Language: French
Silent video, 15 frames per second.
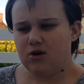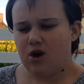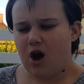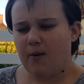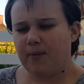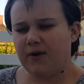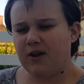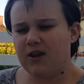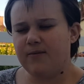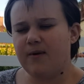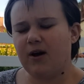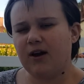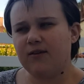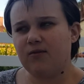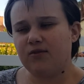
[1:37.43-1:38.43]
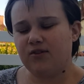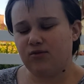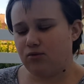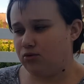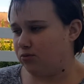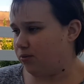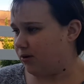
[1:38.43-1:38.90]
Après, il m'arrive aussi de
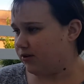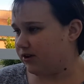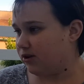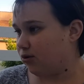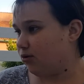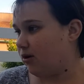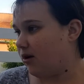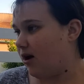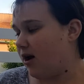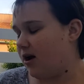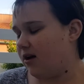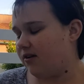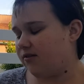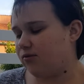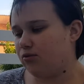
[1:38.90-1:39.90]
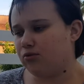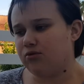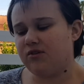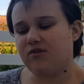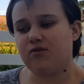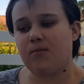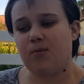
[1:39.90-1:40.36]
lui prendre des trucs à action
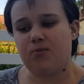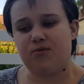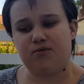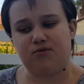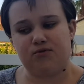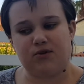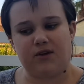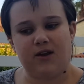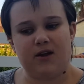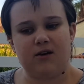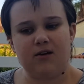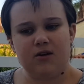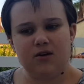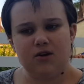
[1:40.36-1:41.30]
qui sont un peu plus industriels,